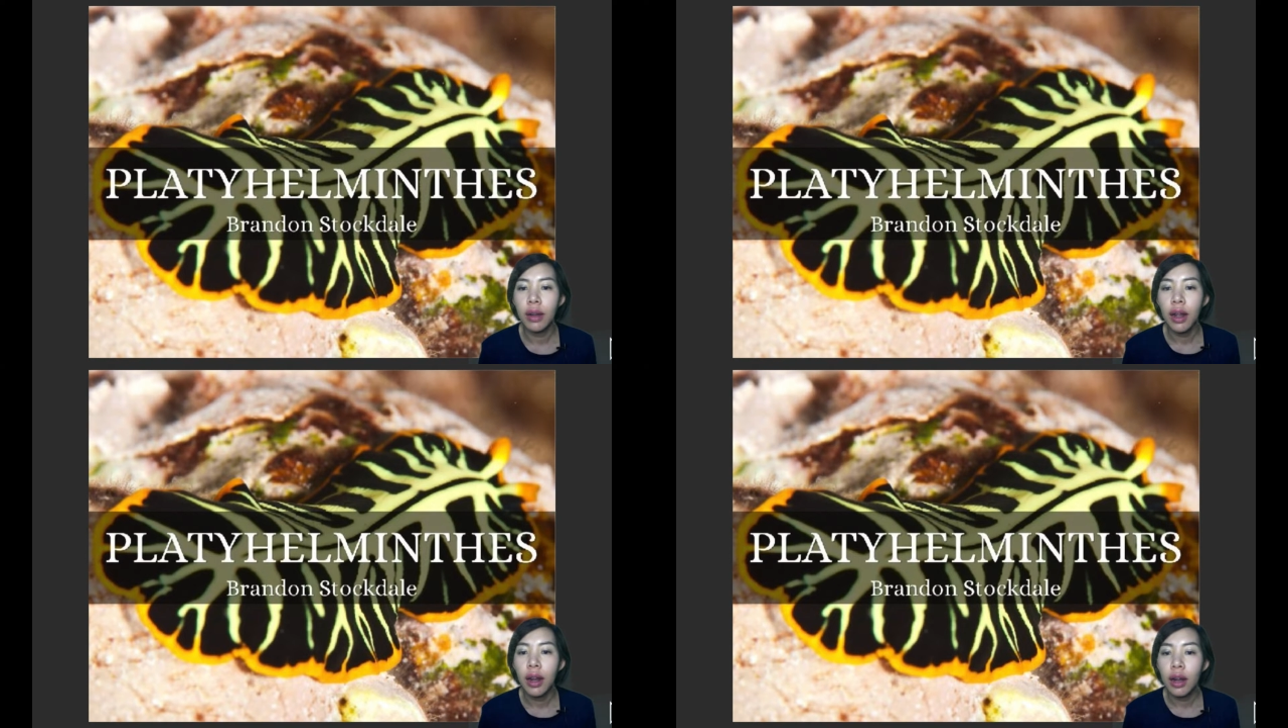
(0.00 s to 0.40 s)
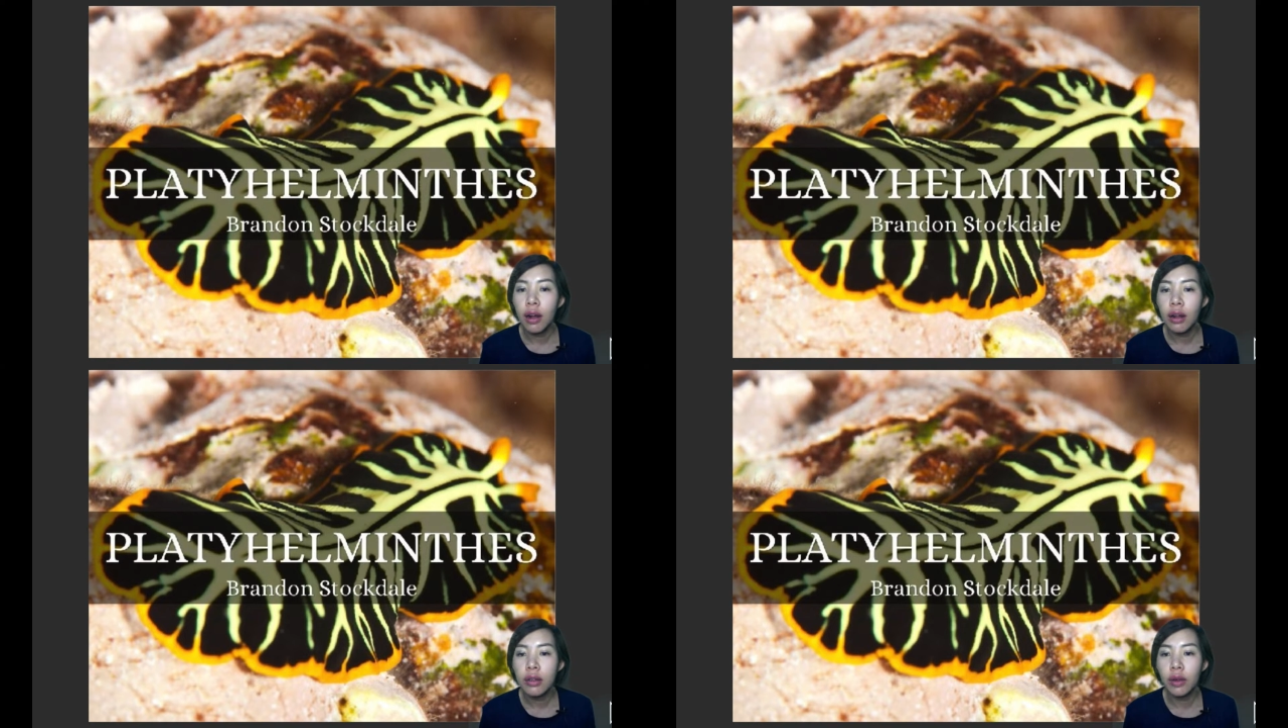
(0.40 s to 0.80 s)
แล้วก็
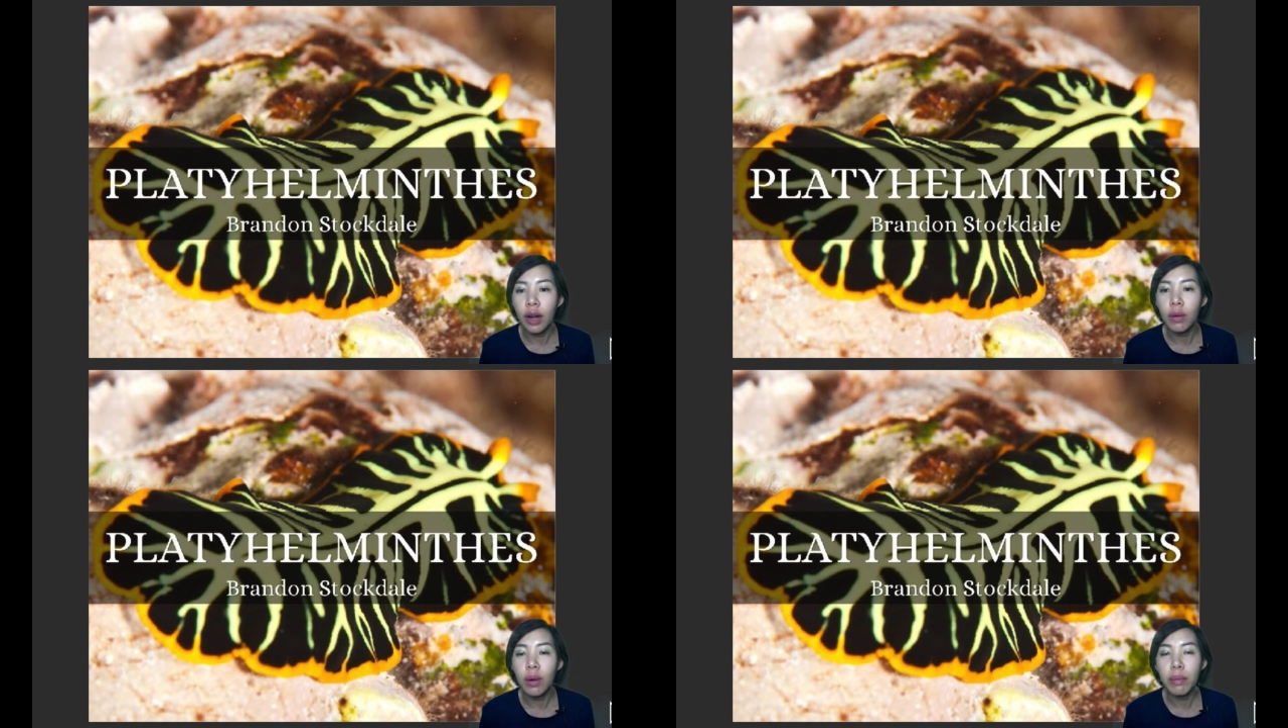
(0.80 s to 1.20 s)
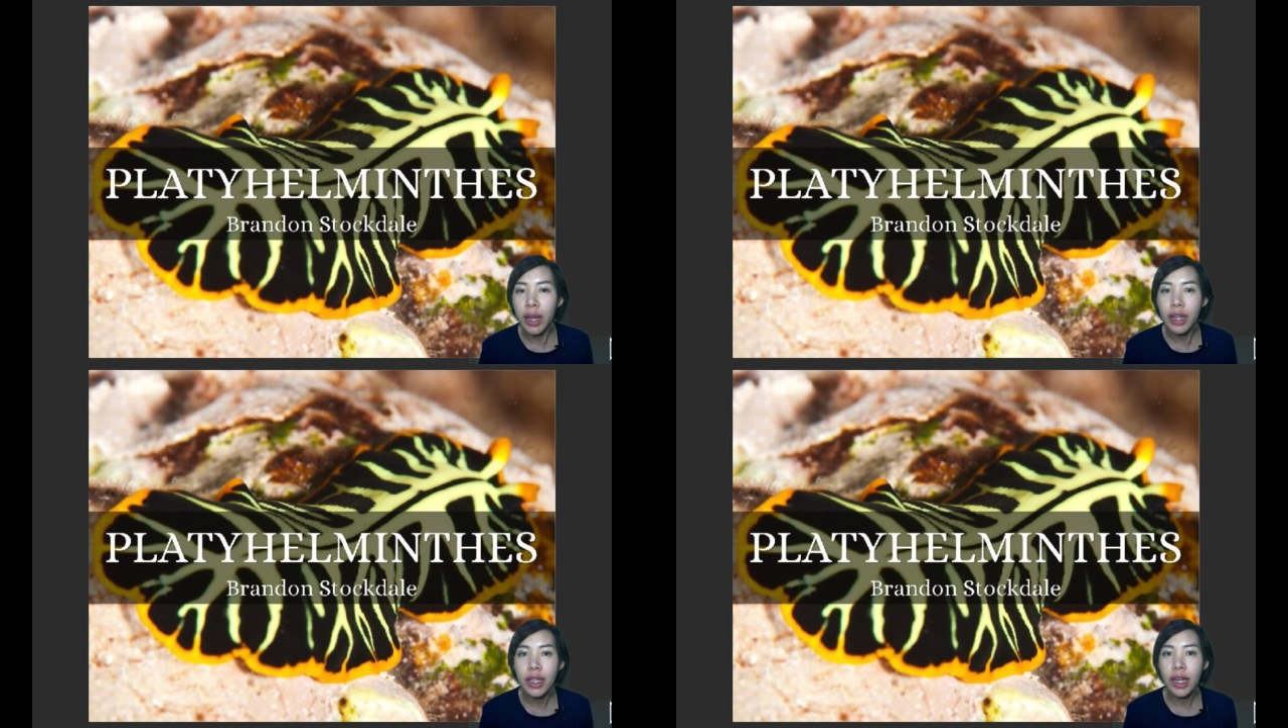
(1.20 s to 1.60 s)
ส่วนคาว่า
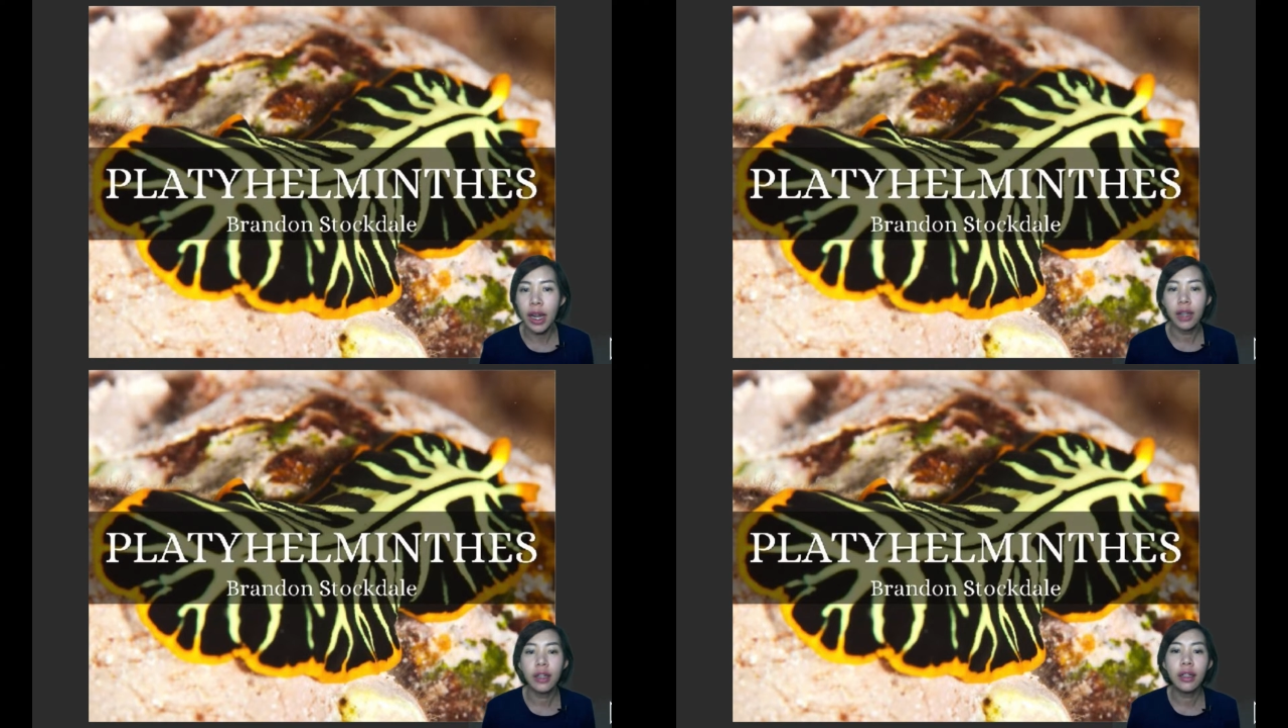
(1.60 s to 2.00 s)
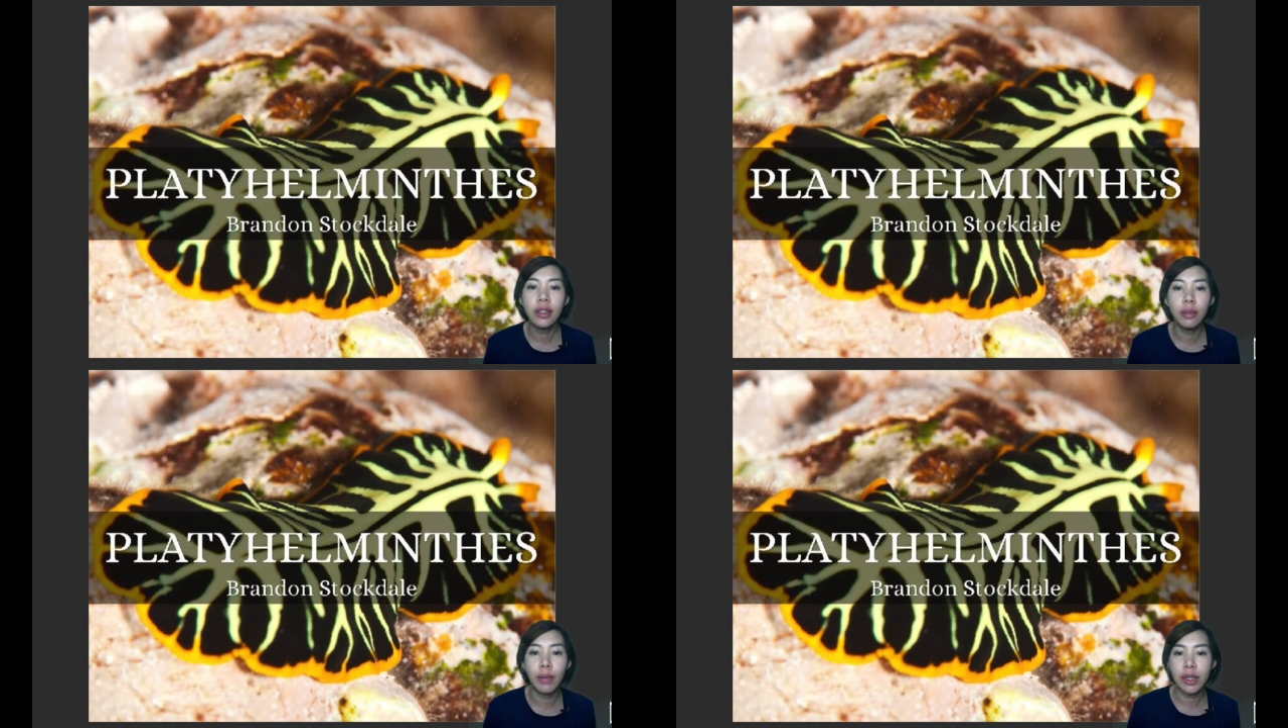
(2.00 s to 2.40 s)
mint เนี่ยก็คือ
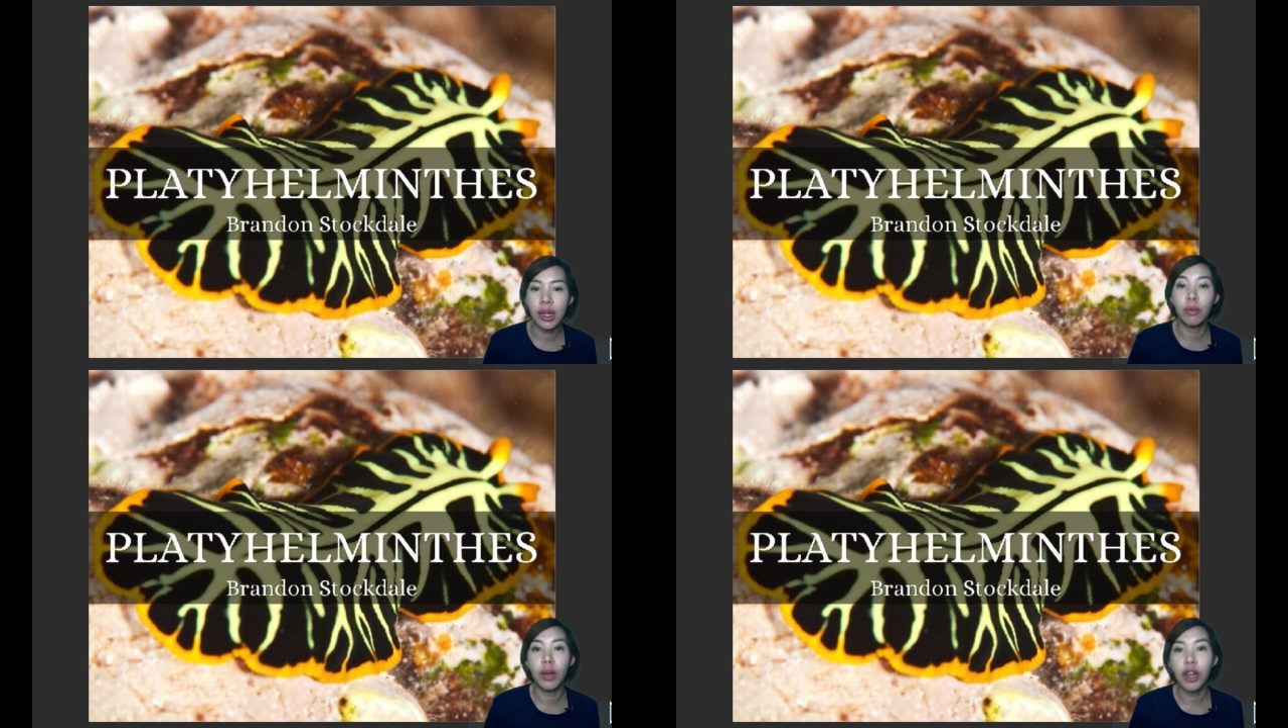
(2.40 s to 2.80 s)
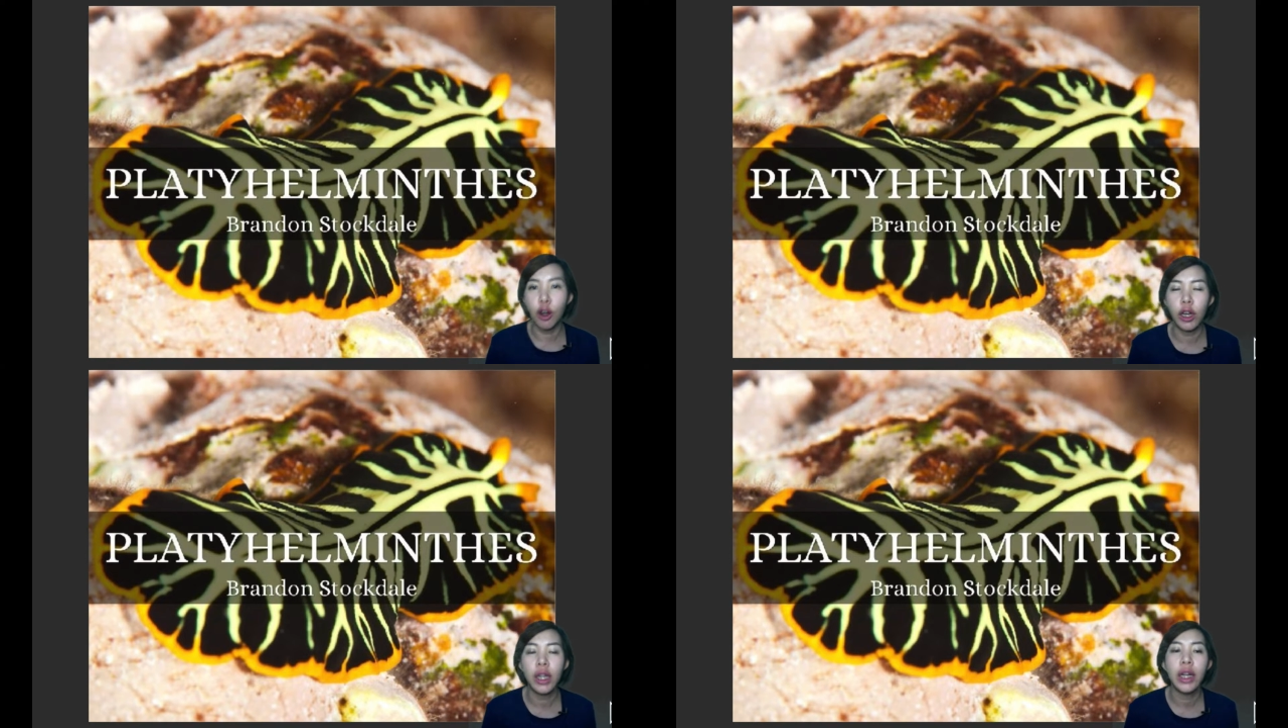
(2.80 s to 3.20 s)
มาจากคำว่านอน